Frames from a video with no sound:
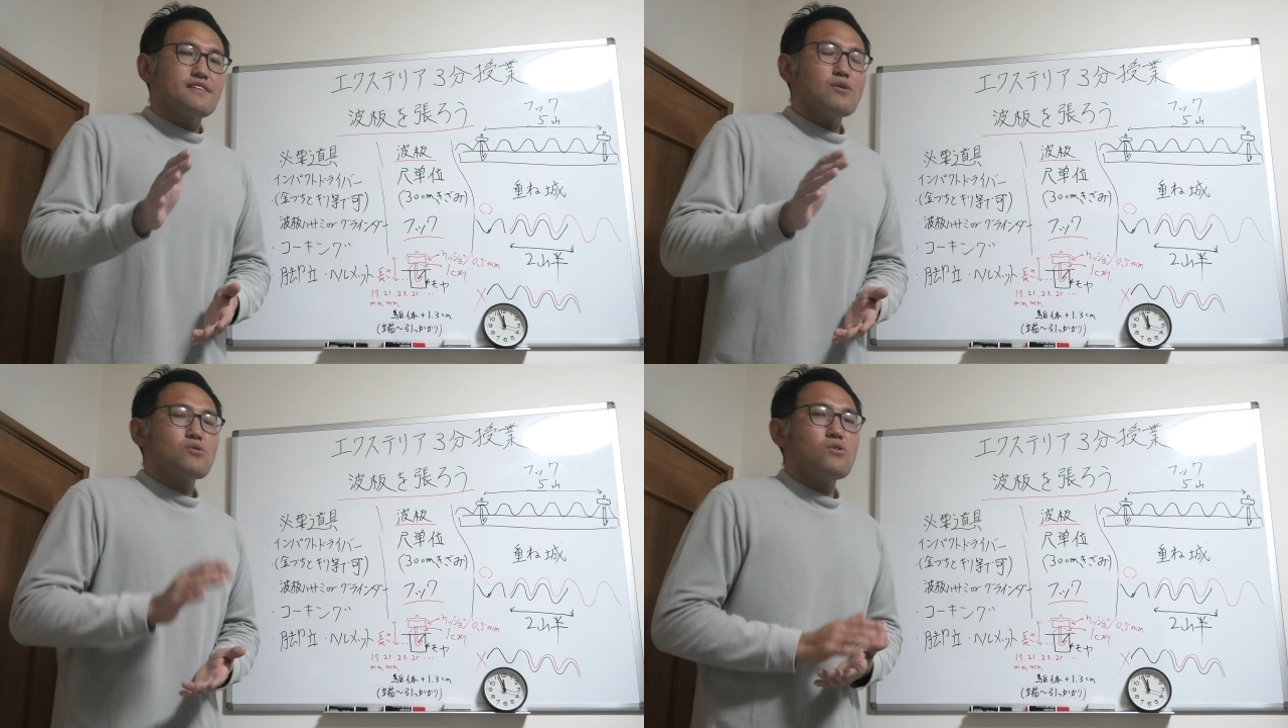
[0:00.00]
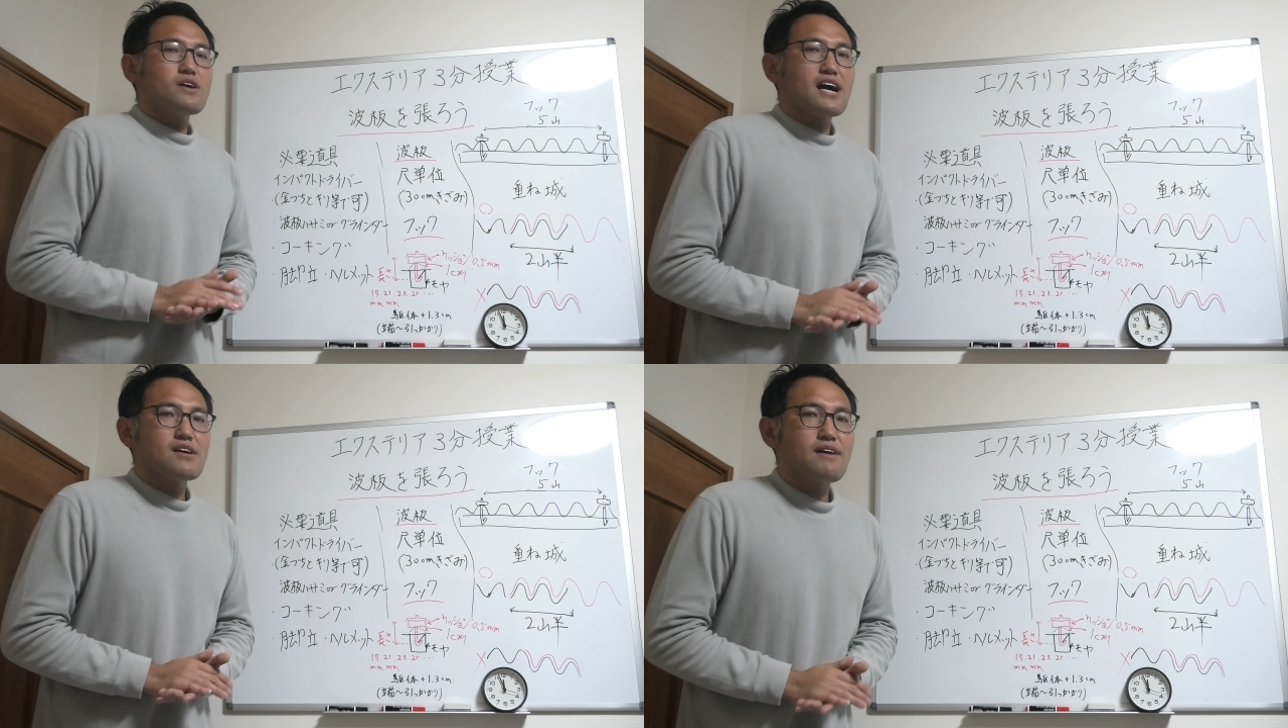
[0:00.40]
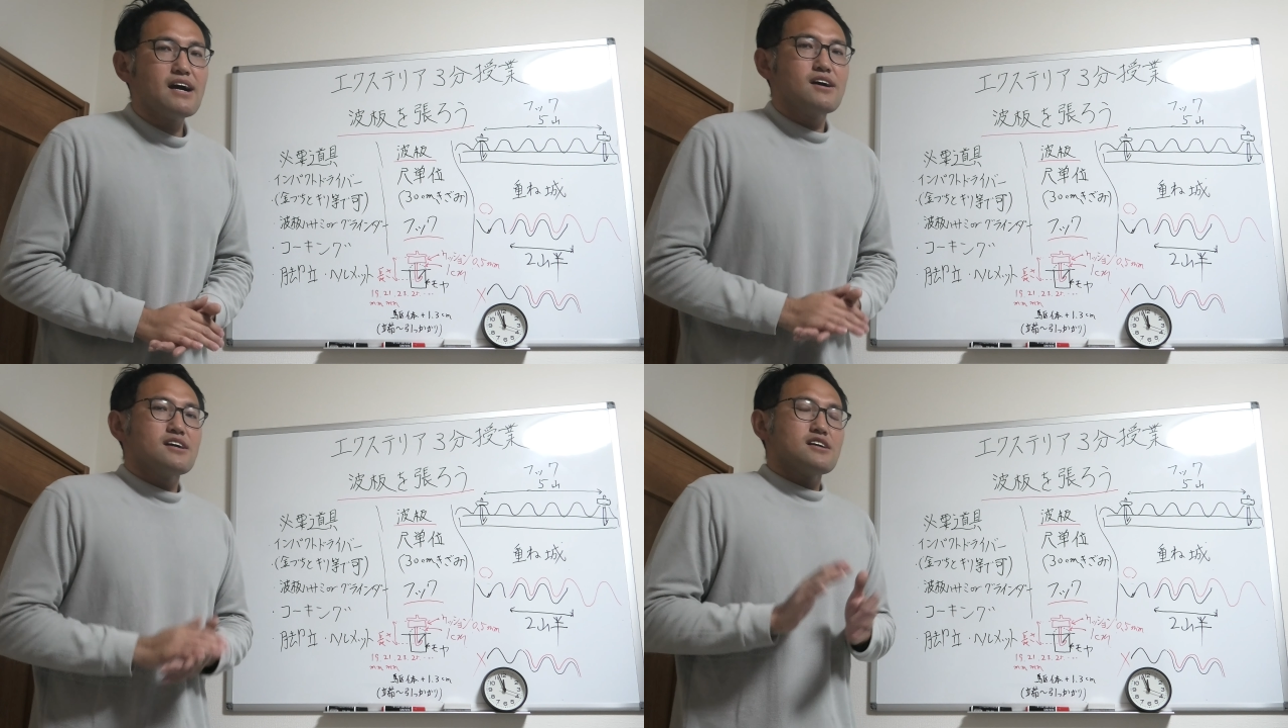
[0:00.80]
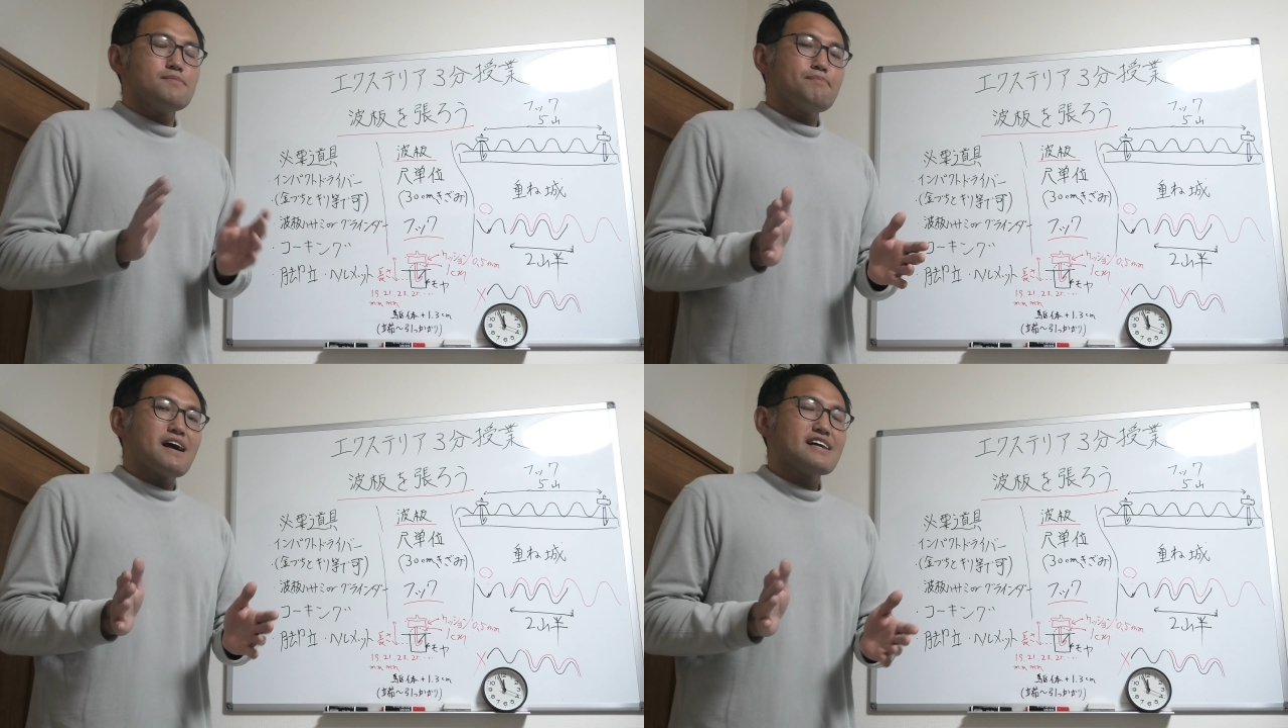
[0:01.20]
なお今回は
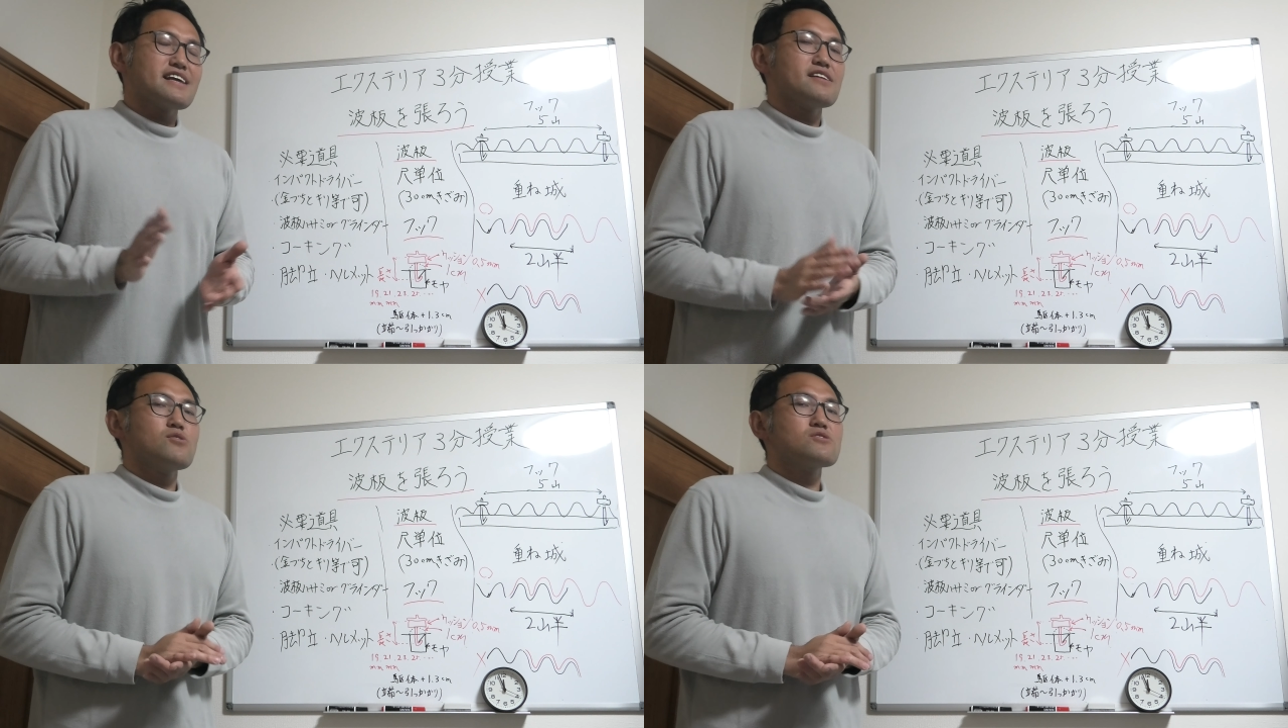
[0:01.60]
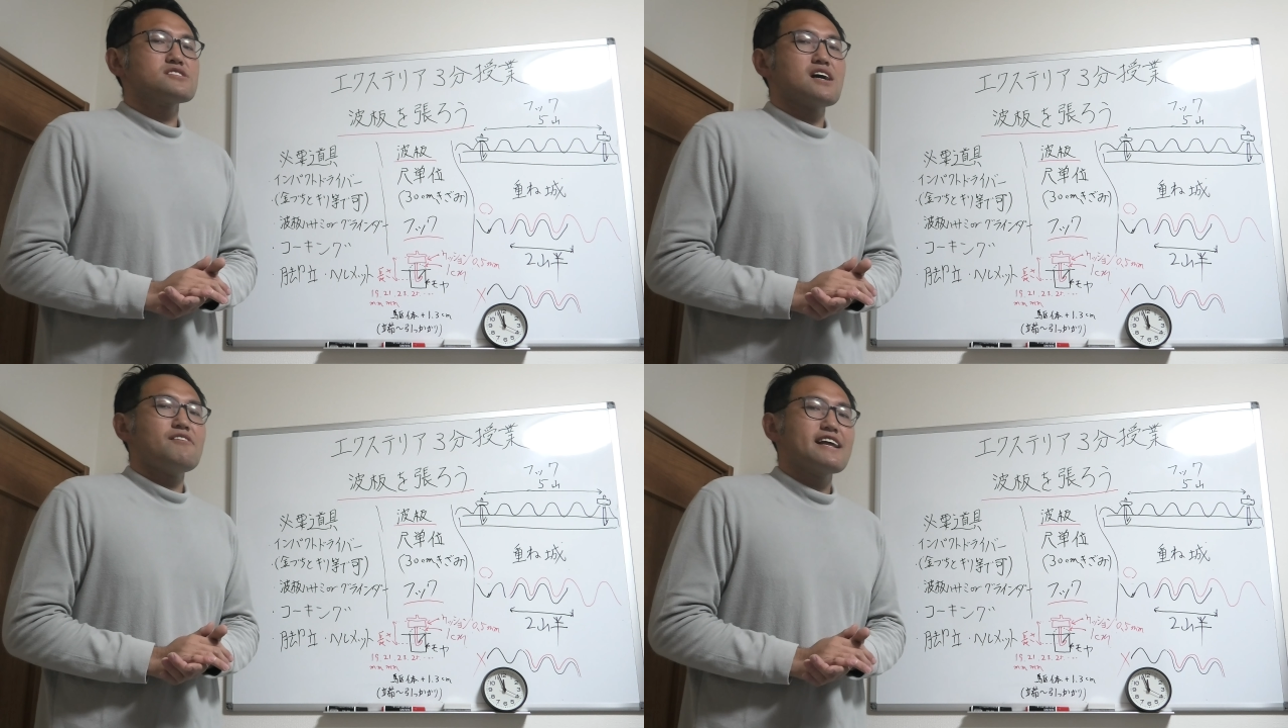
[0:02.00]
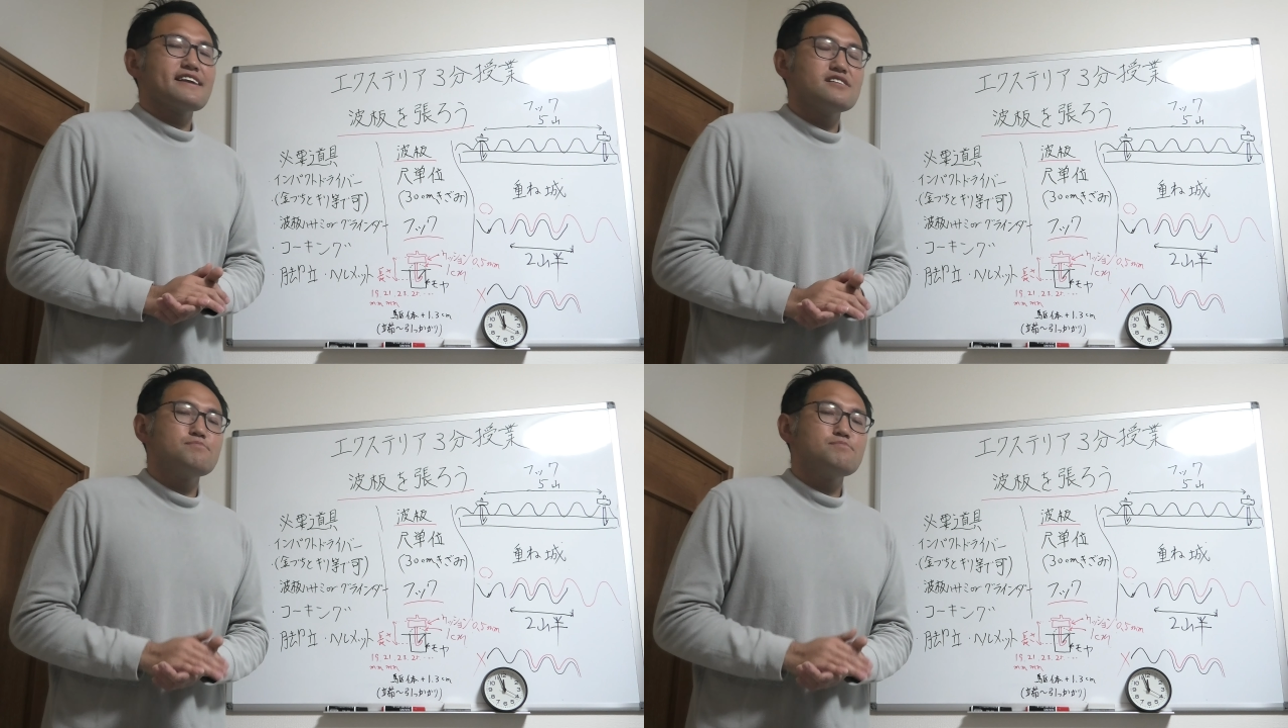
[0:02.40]
一般家庭でよく使われてい